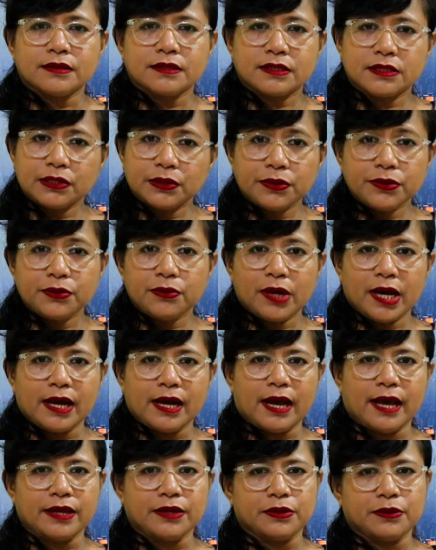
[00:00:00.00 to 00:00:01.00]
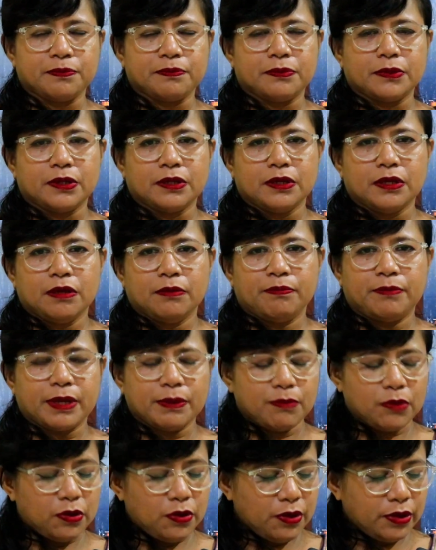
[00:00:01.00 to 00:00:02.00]
seru doa Ayub.
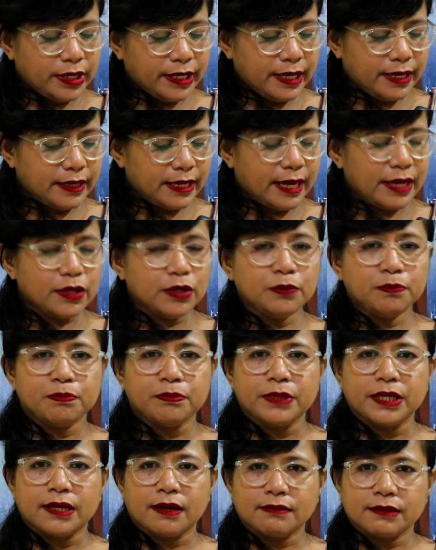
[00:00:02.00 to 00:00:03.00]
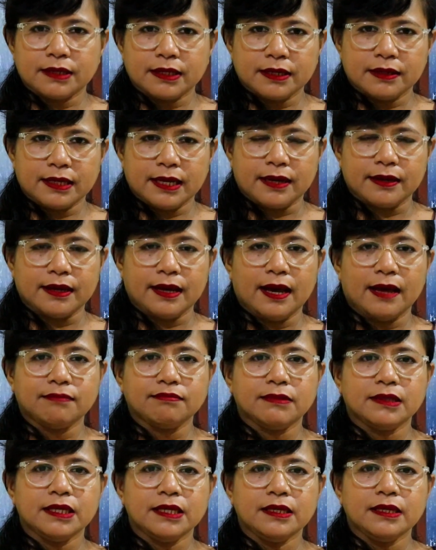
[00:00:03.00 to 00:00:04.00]
Permohonan Ayub dengan kerendahan
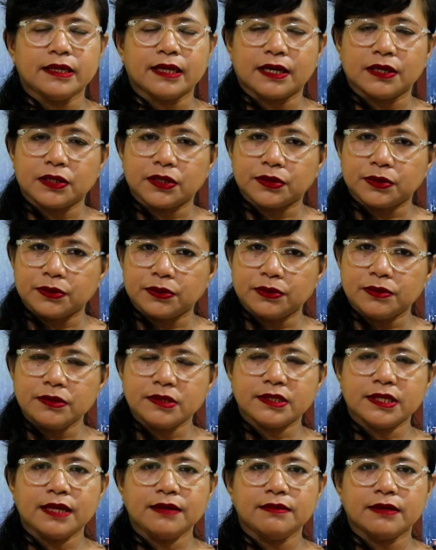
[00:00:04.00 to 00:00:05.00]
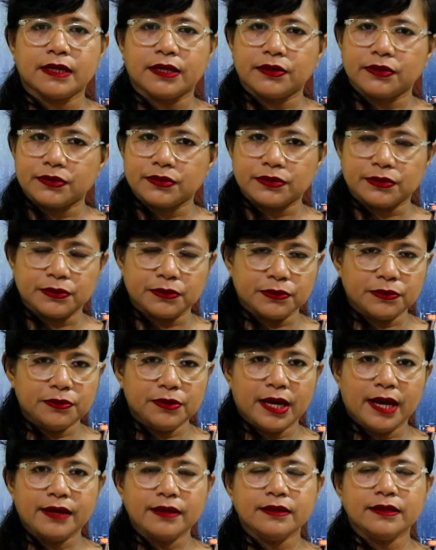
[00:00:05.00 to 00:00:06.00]
hati, dengan ketulusan, dengan
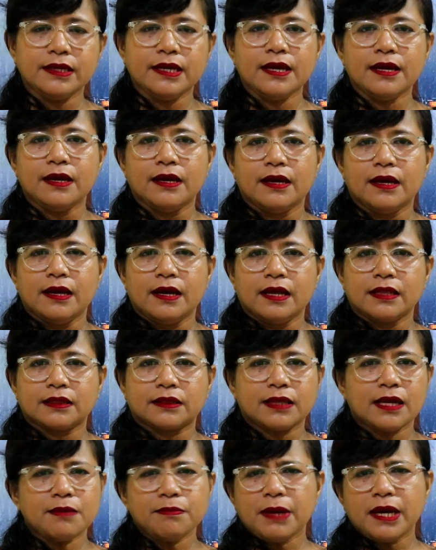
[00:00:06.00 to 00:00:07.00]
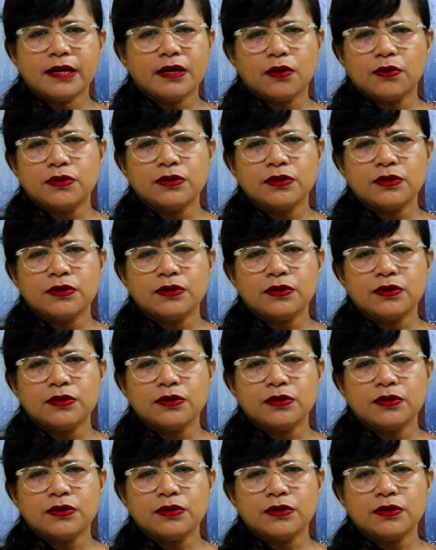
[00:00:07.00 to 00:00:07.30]
kesungguhannya, tanpa ada